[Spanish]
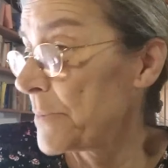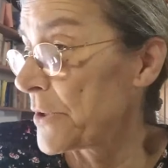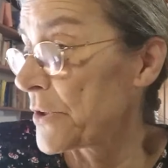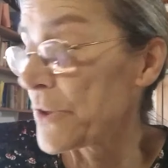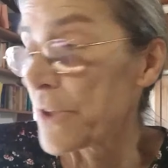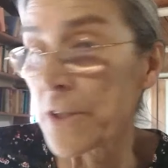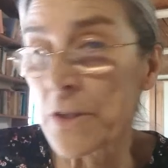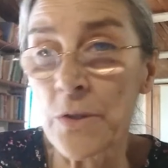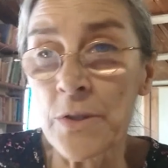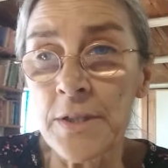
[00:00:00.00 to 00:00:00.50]
pero
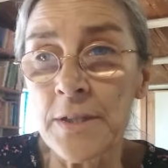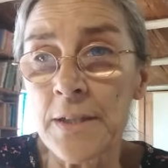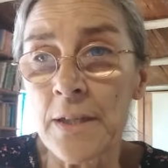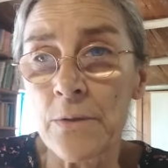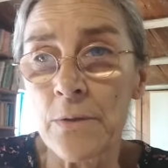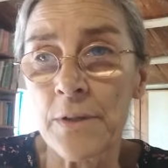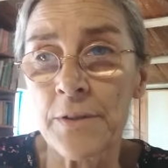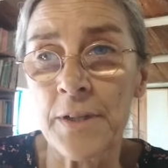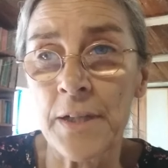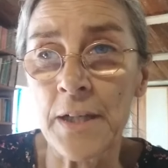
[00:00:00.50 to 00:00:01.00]
si yo he
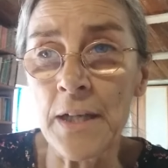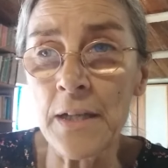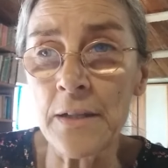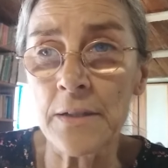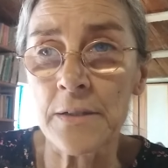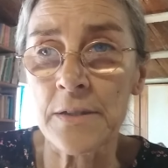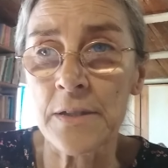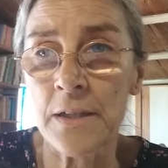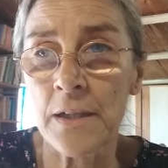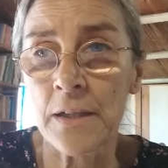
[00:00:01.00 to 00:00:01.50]
estado hace
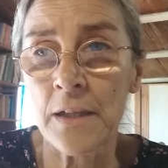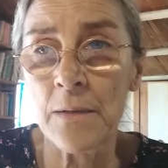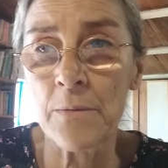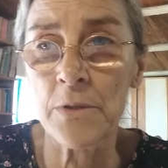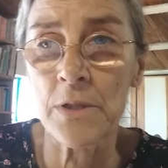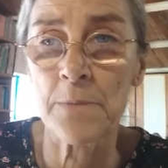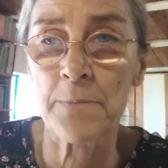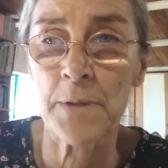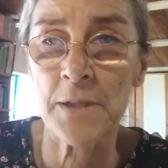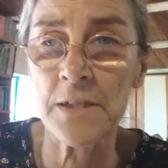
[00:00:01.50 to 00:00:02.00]
nada, si
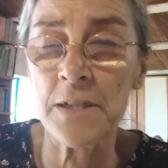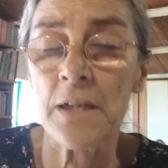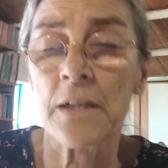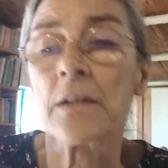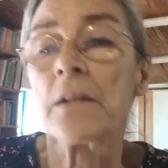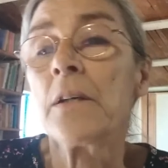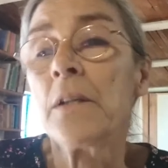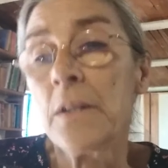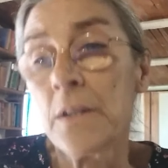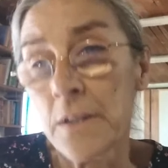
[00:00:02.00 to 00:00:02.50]
acabo de
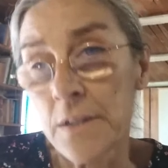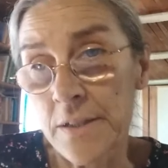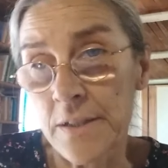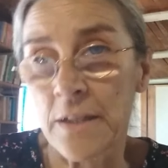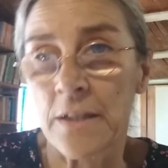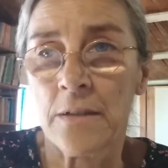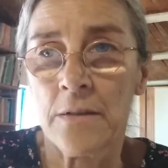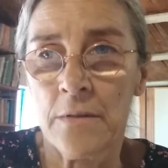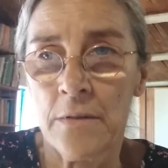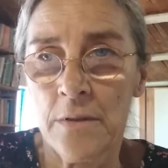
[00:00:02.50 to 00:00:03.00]
pasar,
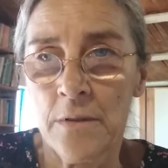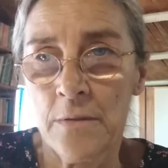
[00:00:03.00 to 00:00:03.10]
sí,